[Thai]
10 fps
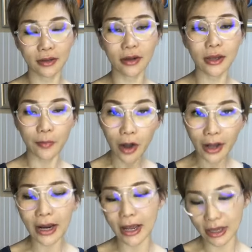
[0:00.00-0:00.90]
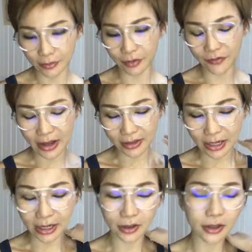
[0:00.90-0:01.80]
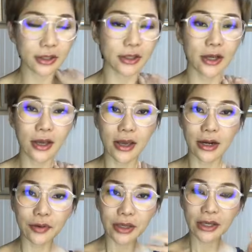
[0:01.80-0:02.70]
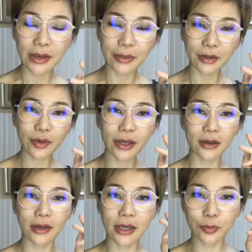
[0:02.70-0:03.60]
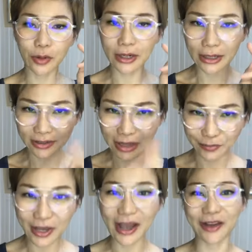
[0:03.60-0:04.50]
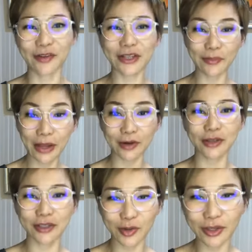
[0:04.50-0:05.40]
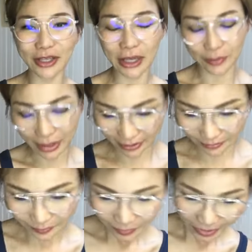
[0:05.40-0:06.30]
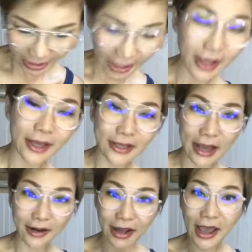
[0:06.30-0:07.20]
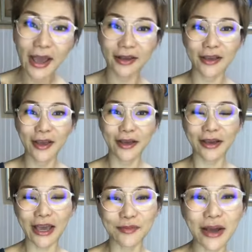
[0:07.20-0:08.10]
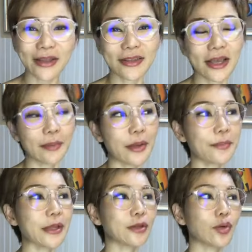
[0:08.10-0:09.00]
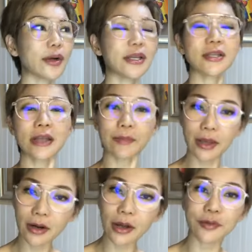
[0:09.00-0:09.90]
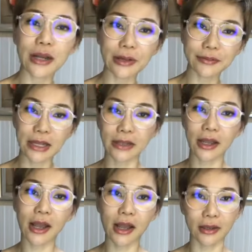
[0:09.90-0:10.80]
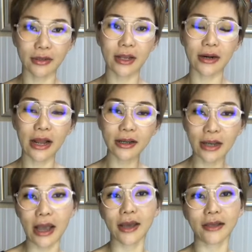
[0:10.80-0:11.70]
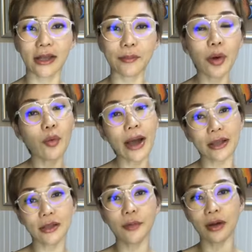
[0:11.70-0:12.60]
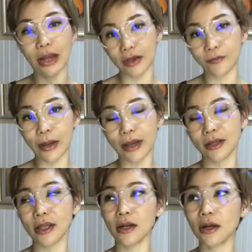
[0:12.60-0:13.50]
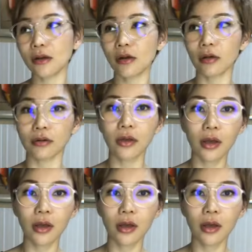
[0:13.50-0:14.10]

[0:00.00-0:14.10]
เนาะเพราะอะไรมาฟังนะคะก็คือเรากินไขมันด้วยเหตุผลหลักๆ3อย่างว่าทำไมเราถึงจะต้องกินไขมันนะคะอย่างแรก ไขมันเนี่ยมันเป็นตัวที่จะทำให้เราได้รับสารอาหารในร่างกายนะเมื่อวานที่หมอไลฟ์ไปในเรื่องของ